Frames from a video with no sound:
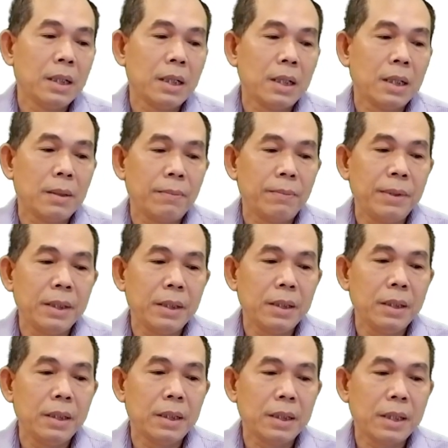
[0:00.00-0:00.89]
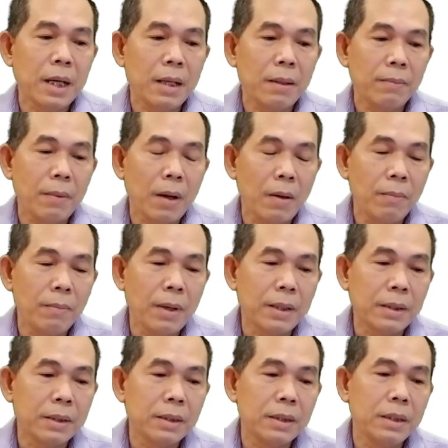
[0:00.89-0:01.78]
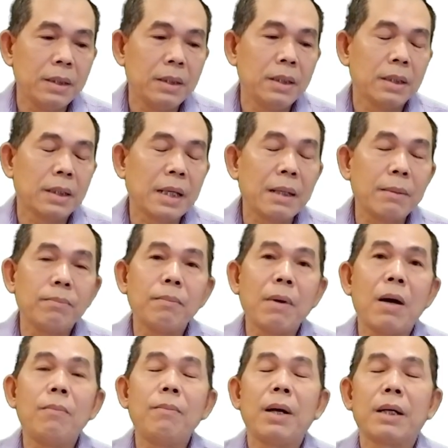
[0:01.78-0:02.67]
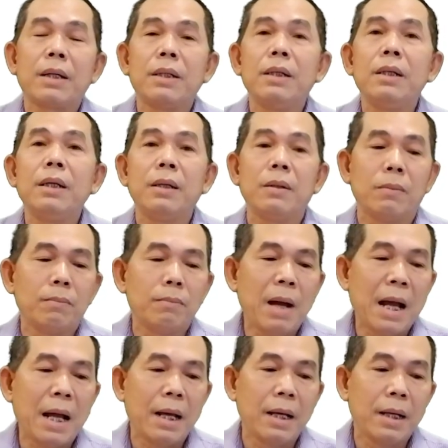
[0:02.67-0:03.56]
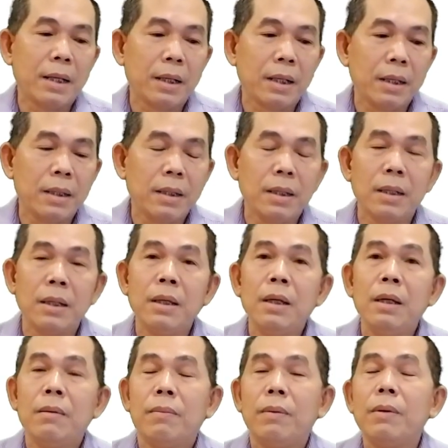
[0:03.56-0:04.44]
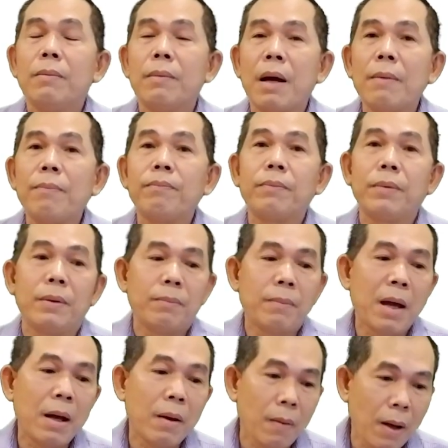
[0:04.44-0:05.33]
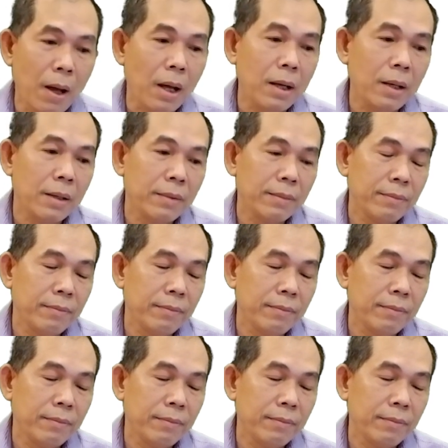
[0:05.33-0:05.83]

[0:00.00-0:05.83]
à, biết được các bảo mật dữ cách bảo mật dữ liệu bằng cái à, phương pháp à, mã hóa